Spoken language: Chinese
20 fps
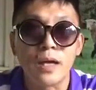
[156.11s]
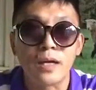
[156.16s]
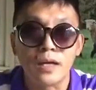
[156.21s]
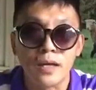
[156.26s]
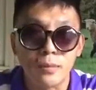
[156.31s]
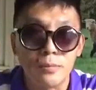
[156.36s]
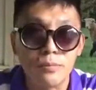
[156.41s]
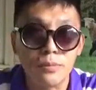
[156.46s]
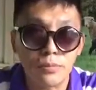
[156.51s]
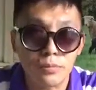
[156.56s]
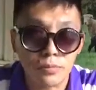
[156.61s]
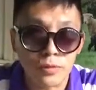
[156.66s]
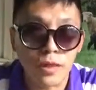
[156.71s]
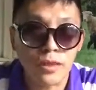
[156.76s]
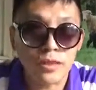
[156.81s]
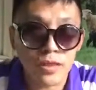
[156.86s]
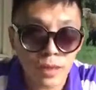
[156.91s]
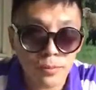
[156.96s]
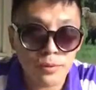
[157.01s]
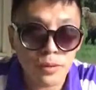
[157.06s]
啊，也不主
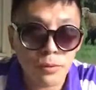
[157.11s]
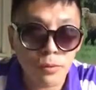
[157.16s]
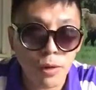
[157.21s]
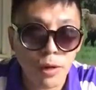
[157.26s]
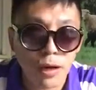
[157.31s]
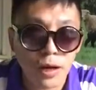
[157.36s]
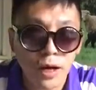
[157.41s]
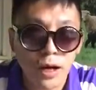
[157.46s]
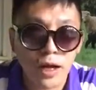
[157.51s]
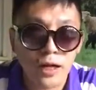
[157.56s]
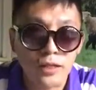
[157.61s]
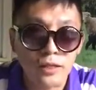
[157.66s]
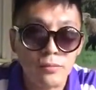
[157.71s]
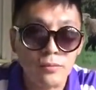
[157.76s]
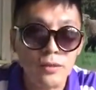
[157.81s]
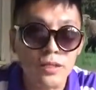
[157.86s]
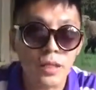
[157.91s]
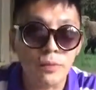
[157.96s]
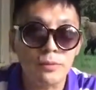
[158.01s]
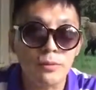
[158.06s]
张加冰块儿啊，
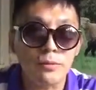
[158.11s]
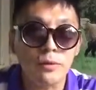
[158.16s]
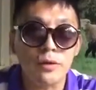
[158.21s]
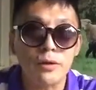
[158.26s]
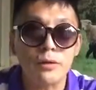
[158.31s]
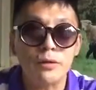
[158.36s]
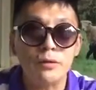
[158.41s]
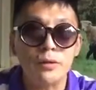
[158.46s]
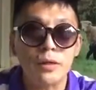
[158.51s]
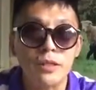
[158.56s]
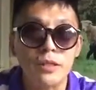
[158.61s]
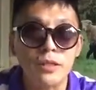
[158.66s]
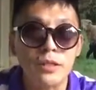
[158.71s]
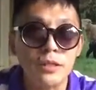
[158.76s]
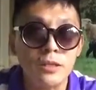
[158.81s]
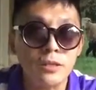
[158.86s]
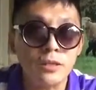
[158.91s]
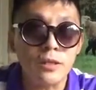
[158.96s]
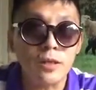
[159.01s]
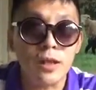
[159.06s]
因为加冰块儿之后它
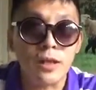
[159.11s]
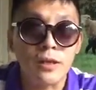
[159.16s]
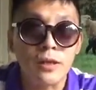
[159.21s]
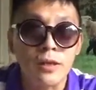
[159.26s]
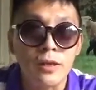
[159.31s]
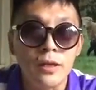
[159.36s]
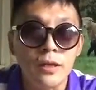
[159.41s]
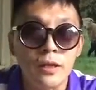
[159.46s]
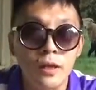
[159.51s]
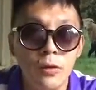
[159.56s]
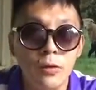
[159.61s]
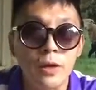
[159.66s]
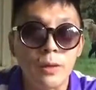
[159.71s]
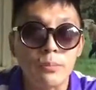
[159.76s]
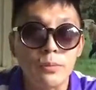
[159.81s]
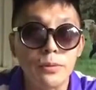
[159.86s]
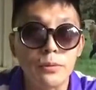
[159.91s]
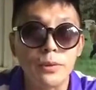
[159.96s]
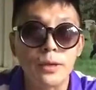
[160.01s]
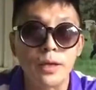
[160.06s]
稀释了，口
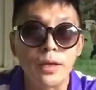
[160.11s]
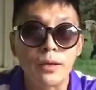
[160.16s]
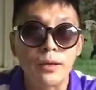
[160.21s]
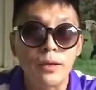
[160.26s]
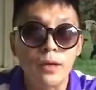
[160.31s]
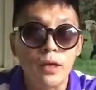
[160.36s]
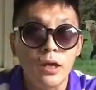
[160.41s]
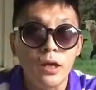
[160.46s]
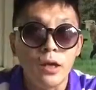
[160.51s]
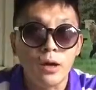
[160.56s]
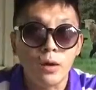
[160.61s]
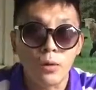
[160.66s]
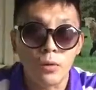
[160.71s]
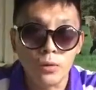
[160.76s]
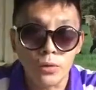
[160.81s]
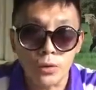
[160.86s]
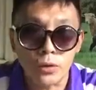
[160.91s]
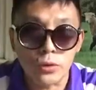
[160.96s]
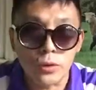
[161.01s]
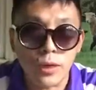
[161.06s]
感不对了。
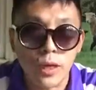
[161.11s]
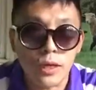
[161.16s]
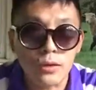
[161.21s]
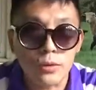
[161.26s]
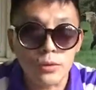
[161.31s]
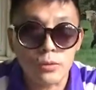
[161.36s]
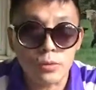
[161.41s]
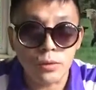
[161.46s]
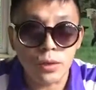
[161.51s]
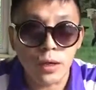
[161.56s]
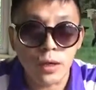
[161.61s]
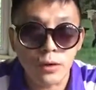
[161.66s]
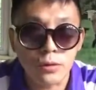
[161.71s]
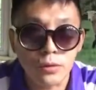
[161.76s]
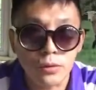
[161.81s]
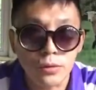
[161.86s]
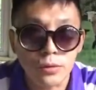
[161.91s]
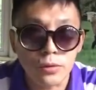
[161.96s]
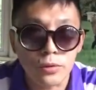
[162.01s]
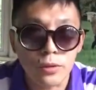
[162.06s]
红酒呢，就最好
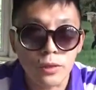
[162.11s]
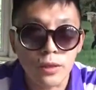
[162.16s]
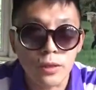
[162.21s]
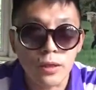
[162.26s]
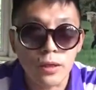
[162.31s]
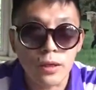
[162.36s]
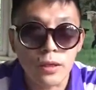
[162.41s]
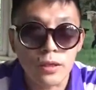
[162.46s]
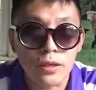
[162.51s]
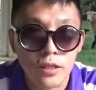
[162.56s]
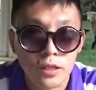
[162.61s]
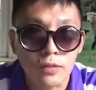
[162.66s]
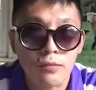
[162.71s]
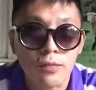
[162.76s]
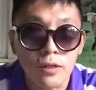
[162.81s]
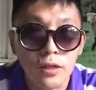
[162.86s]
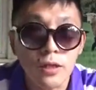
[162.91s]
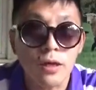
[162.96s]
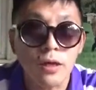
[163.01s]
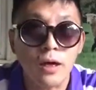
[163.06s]
就说室
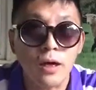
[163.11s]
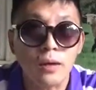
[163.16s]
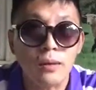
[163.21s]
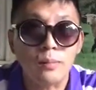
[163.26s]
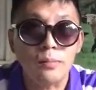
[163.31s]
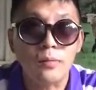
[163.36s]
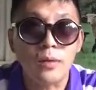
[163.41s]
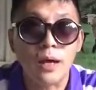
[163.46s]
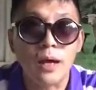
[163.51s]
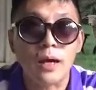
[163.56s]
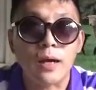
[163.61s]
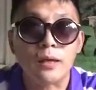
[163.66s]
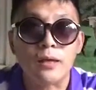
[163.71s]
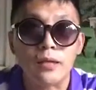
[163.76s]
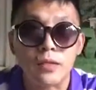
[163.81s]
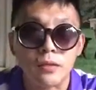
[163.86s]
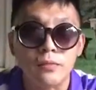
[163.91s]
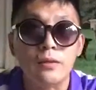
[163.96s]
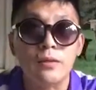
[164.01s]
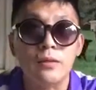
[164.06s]
温喝啊，
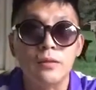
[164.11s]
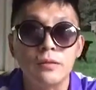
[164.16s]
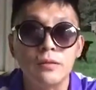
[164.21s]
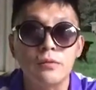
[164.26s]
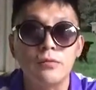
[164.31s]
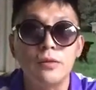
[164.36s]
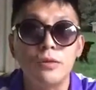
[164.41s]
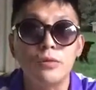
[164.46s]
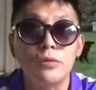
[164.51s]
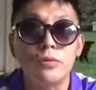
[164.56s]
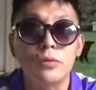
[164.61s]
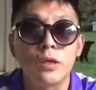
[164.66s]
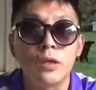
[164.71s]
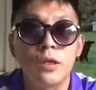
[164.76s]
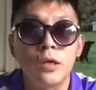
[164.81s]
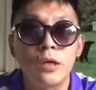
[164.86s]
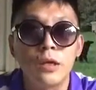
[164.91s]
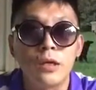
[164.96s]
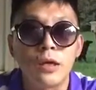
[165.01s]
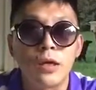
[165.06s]
室温就温度
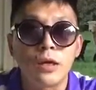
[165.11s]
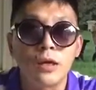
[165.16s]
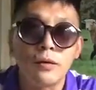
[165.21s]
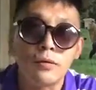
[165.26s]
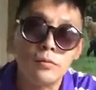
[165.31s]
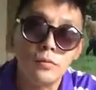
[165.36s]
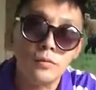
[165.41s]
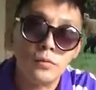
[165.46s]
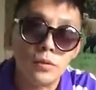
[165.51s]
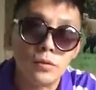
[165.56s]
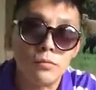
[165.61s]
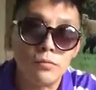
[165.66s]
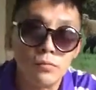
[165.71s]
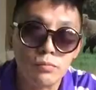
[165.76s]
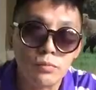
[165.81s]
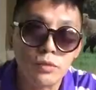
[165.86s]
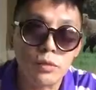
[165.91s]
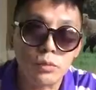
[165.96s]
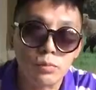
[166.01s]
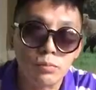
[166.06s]
啊就
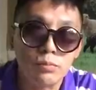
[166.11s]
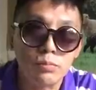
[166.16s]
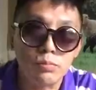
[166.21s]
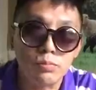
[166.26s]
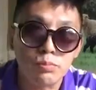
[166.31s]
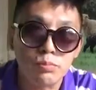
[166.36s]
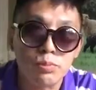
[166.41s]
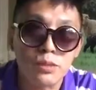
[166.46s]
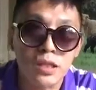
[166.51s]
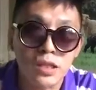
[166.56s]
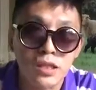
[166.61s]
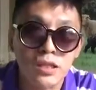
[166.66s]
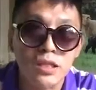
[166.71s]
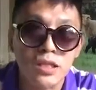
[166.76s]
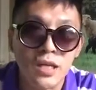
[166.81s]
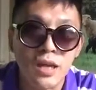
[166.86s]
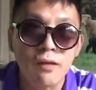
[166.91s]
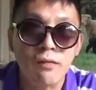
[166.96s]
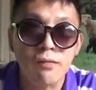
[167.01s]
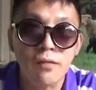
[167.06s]
就不一定
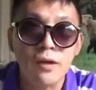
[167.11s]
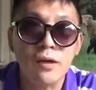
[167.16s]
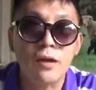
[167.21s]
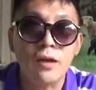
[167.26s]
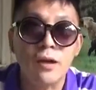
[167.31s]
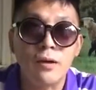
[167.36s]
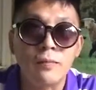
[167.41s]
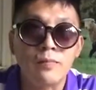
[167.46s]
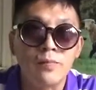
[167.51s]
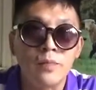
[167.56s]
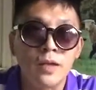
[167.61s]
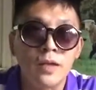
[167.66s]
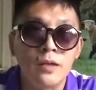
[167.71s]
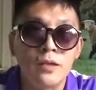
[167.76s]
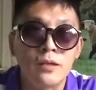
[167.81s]
降温喝。